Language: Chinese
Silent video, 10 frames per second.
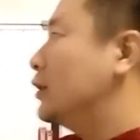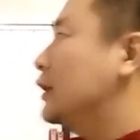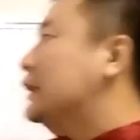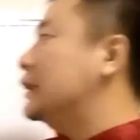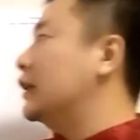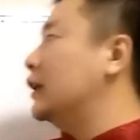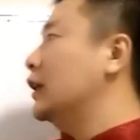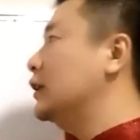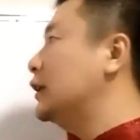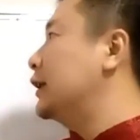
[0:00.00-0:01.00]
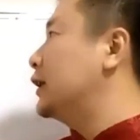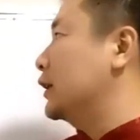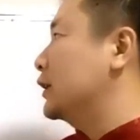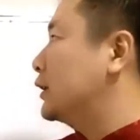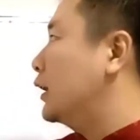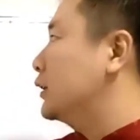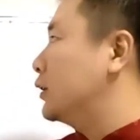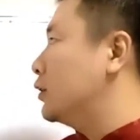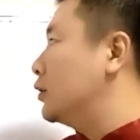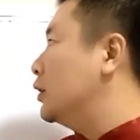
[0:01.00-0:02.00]
今天呢，跟大家讲一下这
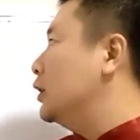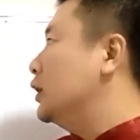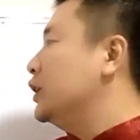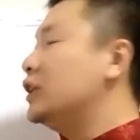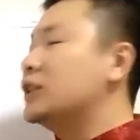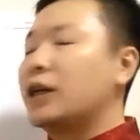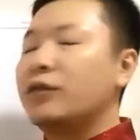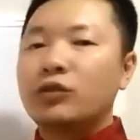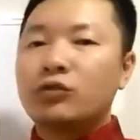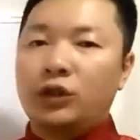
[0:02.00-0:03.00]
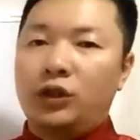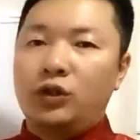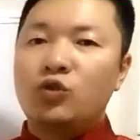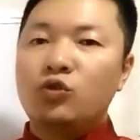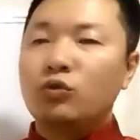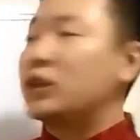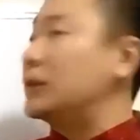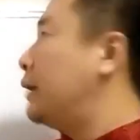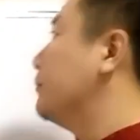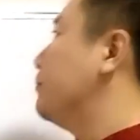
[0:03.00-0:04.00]
个阴宅风水终极
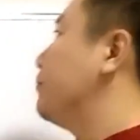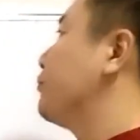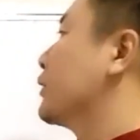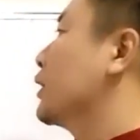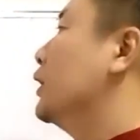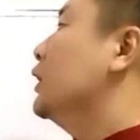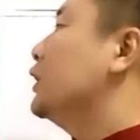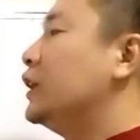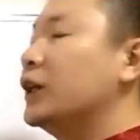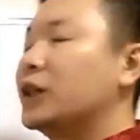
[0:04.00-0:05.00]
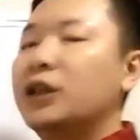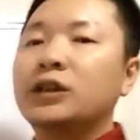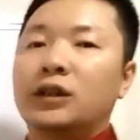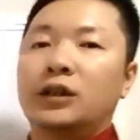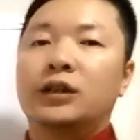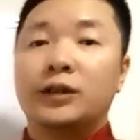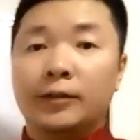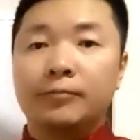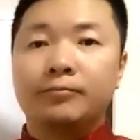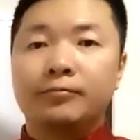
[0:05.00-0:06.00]
班第二课的课程。
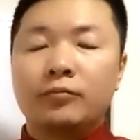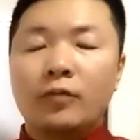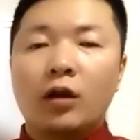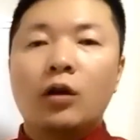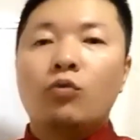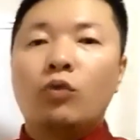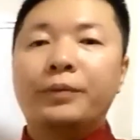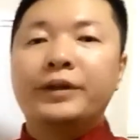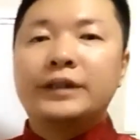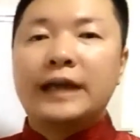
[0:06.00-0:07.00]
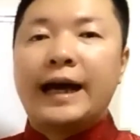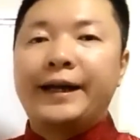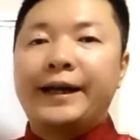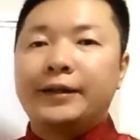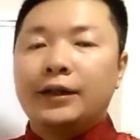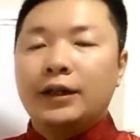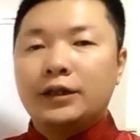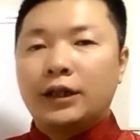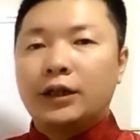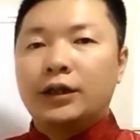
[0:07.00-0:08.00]
我们在这
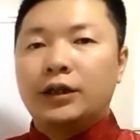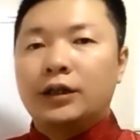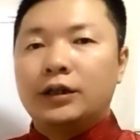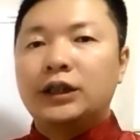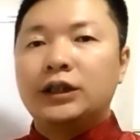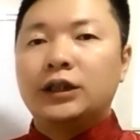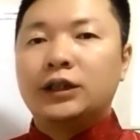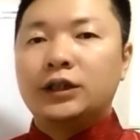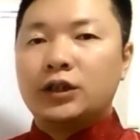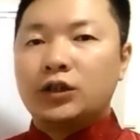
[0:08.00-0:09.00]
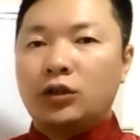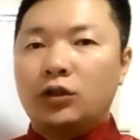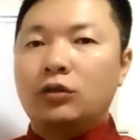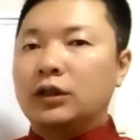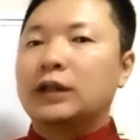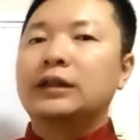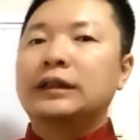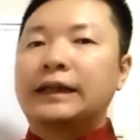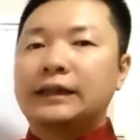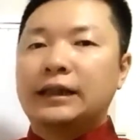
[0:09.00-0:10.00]
个第一课的时候跟大
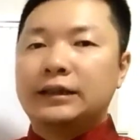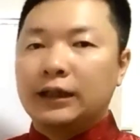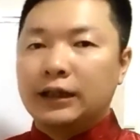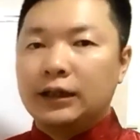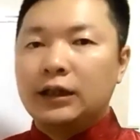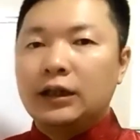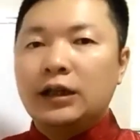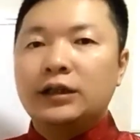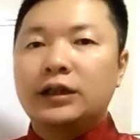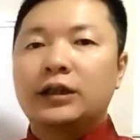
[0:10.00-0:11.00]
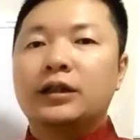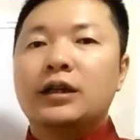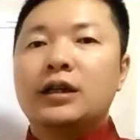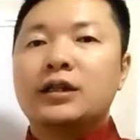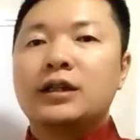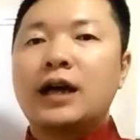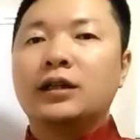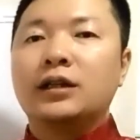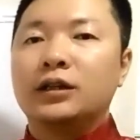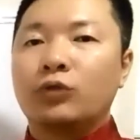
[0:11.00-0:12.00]
家讲了这个山
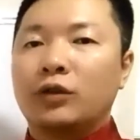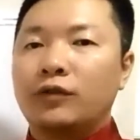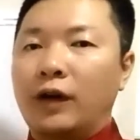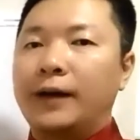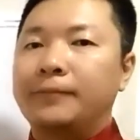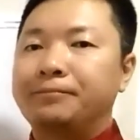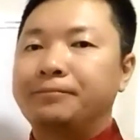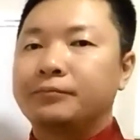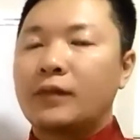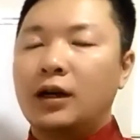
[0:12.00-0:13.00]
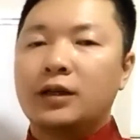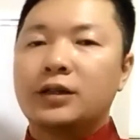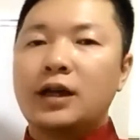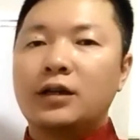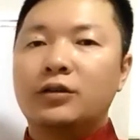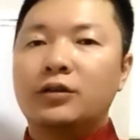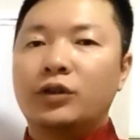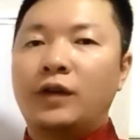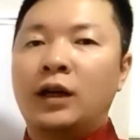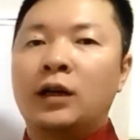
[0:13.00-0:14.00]
河水法啊，山河水
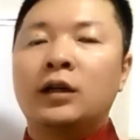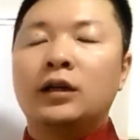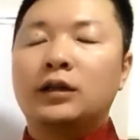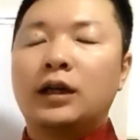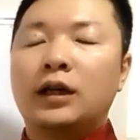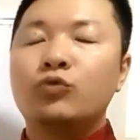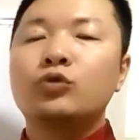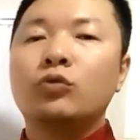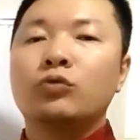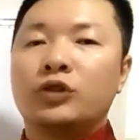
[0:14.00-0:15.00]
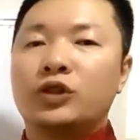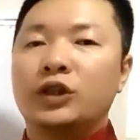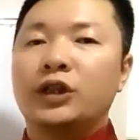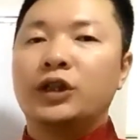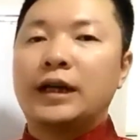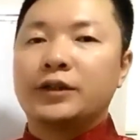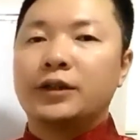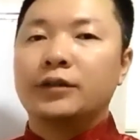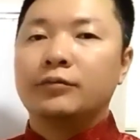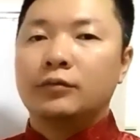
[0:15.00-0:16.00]
法它注重十二长
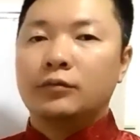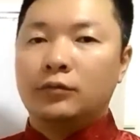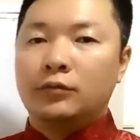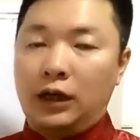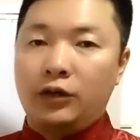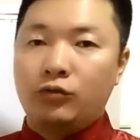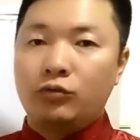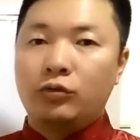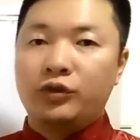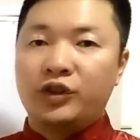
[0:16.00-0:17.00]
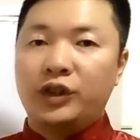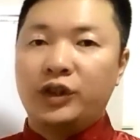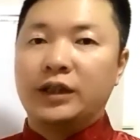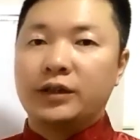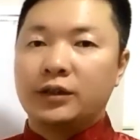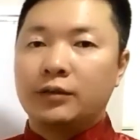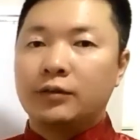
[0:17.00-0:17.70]
生啊，注重十二长生，